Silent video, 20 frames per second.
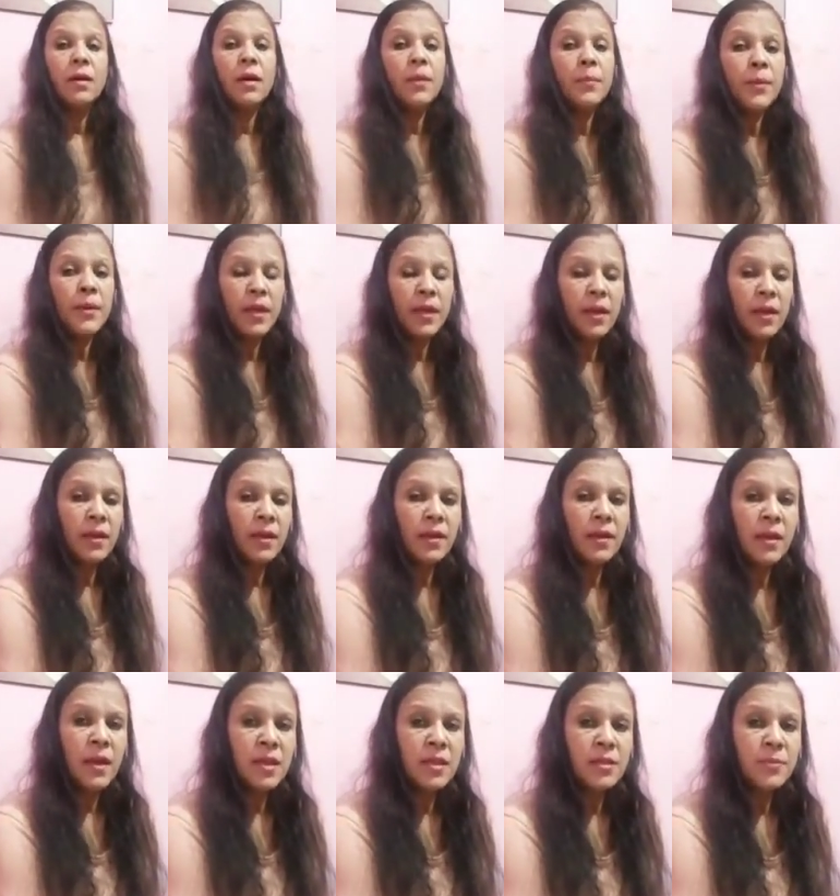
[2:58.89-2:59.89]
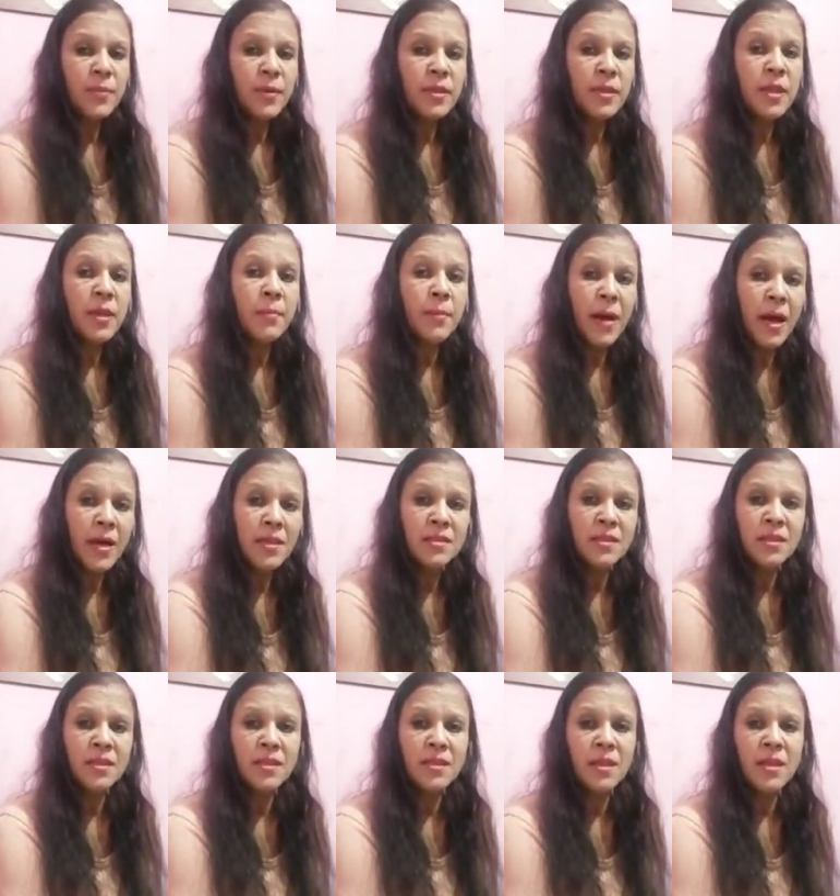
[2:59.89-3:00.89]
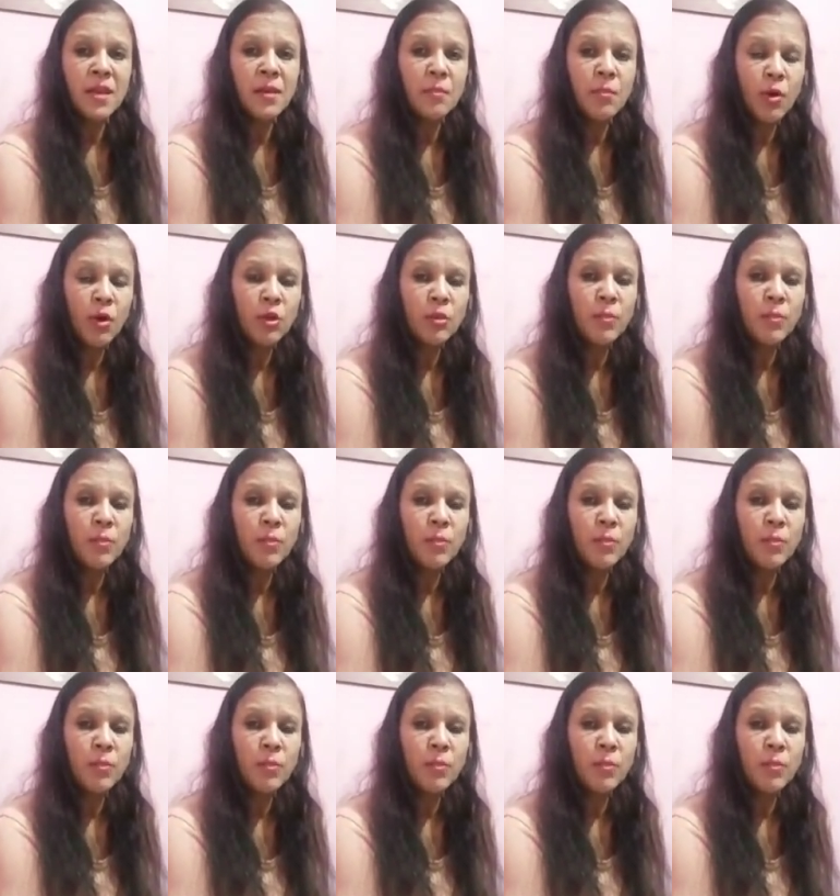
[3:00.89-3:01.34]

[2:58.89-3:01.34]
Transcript: अफ्रीका के राष्ट्रपति है महाशक्ति है बहुत